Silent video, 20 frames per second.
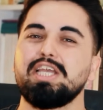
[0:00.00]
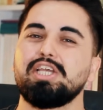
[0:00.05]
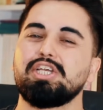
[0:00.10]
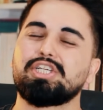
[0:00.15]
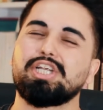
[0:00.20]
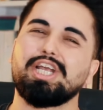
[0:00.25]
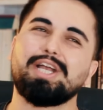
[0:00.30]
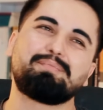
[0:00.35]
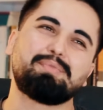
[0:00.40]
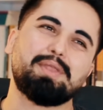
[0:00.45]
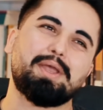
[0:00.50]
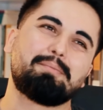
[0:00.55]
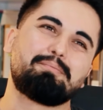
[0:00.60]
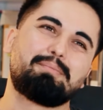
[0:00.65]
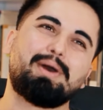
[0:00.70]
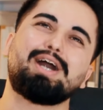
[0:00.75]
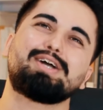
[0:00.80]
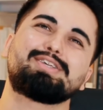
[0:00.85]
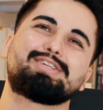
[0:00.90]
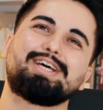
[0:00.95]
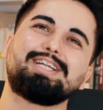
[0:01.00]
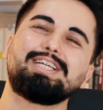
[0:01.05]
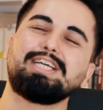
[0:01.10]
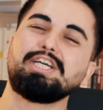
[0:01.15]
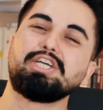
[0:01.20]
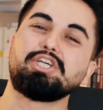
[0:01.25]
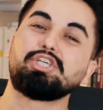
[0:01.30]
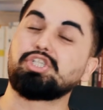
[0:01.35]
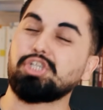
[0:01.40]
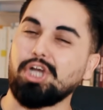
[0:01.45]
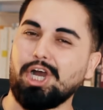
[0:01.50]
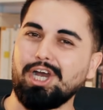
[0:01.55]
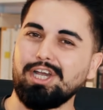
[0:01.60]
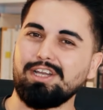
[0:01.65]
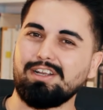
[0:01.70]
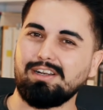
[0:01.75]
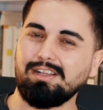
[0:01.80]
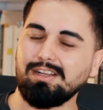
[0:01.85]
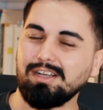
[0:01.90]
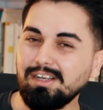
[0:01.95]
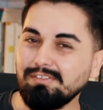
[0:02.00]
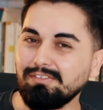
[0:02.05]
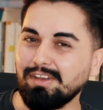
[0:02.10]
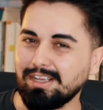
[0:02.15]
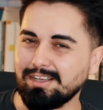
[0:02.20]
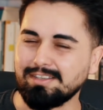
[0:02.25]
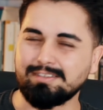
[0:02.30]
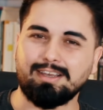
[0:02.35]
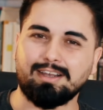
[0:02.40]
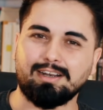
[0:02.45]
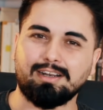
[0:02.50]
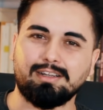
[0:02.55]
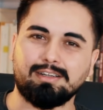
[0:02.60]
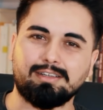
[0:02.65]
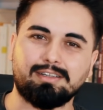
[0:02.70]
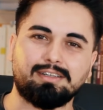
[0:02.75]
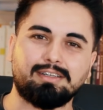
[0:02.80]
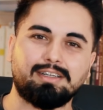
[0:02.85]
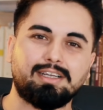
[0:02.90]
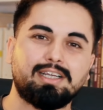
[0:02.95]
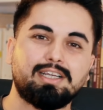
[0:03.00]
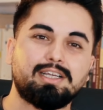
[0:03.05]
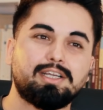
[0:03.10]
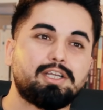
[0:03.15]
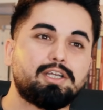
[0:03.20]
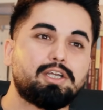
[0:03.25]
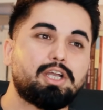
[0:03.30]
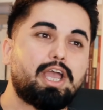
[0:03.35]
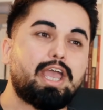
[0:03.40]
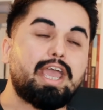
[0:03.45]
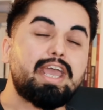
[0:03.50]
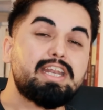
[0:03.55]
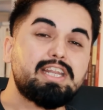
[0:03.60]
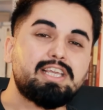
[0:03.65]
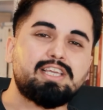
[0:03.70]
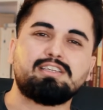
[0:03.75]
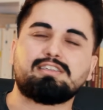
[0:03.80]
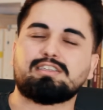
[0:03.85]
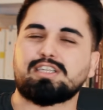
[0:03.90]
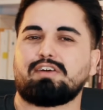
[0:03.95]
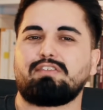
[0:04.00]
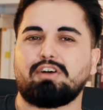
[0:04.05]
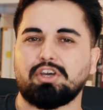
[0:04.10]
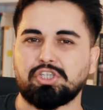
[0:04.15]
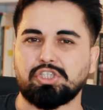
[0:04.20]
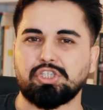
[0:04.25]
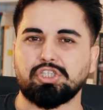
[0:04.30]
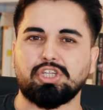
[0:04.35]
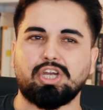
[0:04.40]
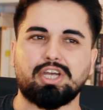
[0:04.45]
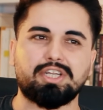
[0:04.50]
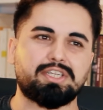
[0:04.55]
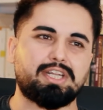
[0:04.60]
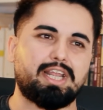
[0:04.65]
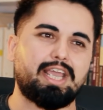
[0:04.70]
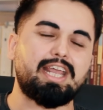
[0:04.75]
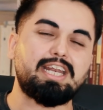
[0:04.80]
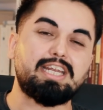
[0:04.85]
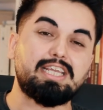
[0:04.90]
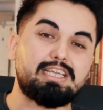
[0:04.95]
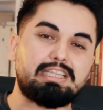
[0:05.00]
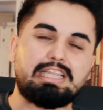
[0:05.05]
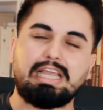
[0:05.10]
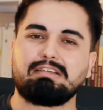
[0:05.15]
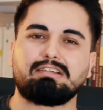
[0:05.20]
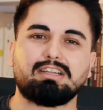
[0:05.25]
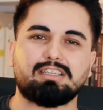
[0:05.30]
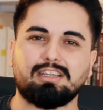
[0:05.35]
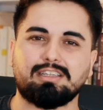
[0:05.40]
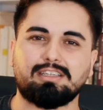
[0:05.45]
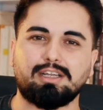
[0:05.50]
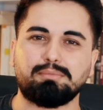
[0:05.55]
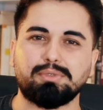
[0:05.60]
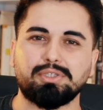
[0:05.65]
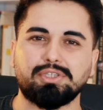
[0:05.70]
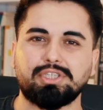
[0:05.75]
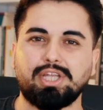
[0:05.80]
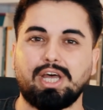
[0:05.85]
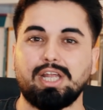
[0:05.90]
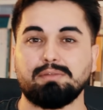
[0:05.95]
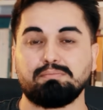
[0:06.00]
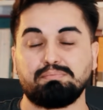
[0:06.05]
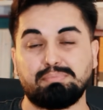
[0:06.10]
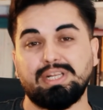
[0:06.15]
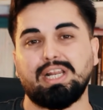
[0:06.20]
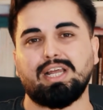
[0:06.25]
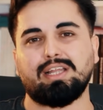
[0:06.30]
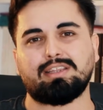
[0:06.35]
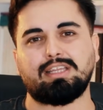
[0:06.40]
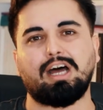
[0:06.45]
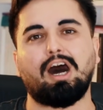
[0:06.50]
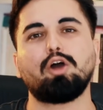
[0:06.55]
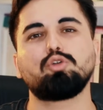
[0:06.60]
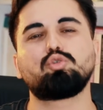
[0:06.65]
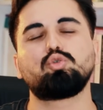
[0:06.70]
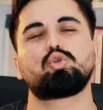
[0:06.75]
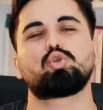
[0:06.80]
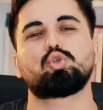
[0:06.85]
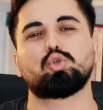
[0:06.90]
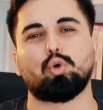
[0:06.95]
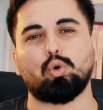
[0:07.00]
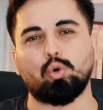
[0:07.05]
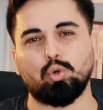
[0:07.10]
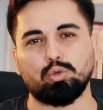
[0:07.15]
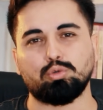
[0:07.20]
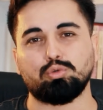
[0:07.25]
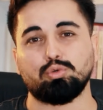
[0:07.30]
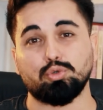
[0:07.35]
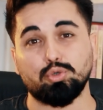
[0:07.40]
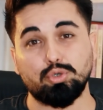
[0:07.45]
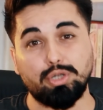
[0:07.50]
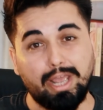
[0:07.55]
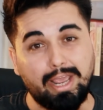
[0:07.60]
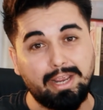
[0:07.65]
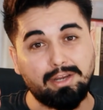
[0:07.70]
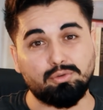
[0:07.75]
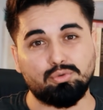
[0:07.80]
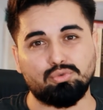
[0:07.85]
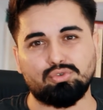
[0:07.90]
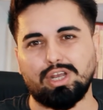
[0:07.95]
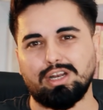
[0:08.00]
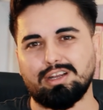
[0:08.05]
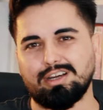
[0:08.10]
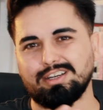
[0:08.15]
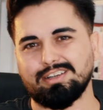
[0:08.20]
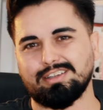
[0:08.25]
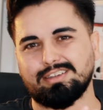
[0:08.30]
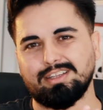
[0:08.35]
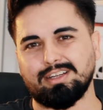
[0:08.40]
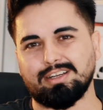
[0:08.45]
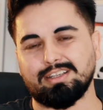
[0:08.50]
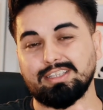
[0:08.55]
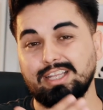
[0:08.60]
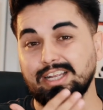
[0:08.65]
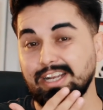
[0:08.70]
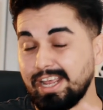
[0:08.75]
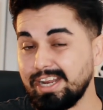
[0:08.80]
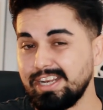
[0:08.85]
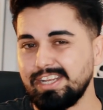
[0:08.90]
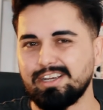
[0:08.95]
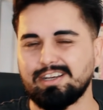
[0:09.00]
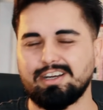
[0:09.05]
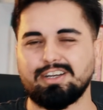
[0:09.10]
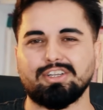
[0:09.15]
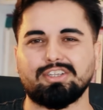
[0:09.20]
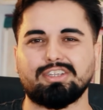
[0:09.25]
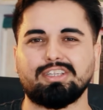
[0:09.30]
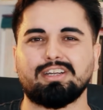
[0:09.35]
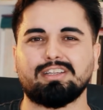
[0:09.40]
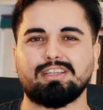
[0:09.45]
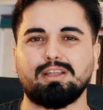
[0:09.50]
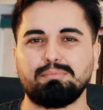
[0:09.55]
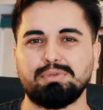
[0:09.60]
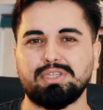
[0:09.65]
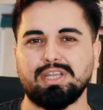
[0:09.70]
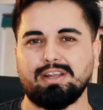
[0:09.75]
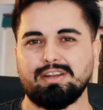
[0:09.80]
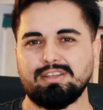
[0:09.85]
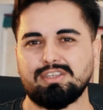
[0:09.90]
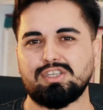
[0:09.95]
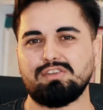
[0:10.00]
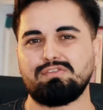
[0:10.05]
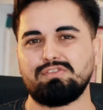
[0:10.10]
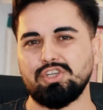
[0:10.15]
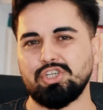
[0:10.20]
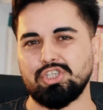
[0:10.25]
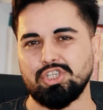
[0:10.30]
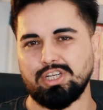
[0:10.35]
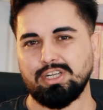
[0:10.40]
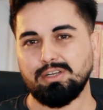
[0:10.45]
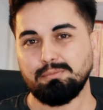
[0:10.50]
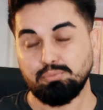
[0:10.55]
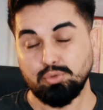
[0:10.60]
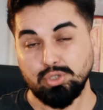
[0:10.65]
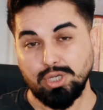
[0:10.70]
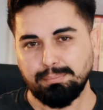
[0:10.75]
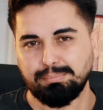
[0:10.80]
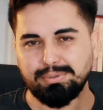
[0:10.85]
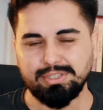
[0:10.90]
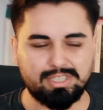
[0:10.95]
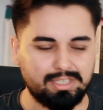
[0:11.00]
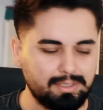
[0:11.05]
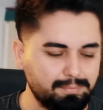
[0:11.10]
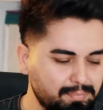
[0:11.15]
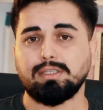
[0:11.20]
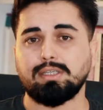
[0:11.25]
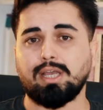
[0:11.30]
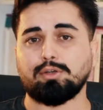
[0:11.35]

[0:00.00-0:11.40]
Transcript: İşte bazen şairlerin ve yazarların en iyi savaşçıdan, en iyi devlet adamından bile daha güçlü olduğunun en güzel kanıtlarından, en iyi kanıtlarından bir tanesi Virgil'in bu yapıtı.